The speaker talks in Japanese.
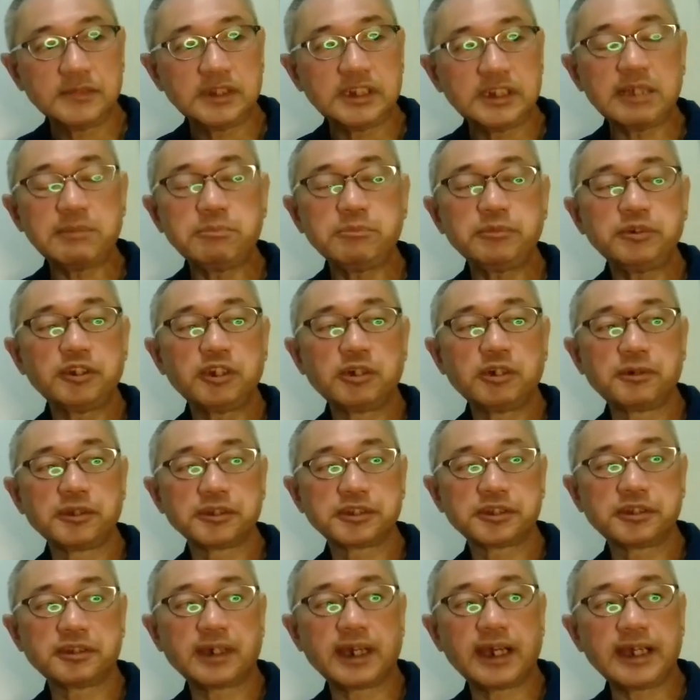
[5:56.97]
全部
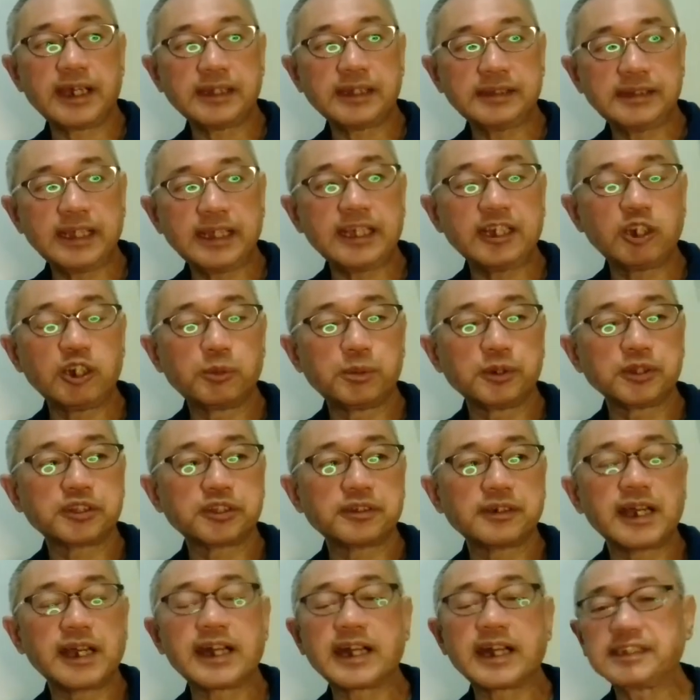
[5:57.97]
ロボットがやって、
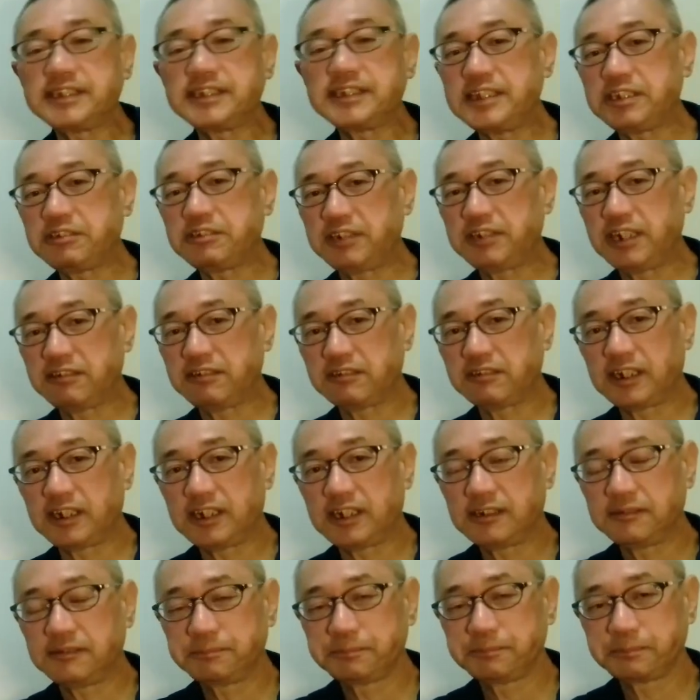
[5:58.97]
ロボットが稼いでくれるか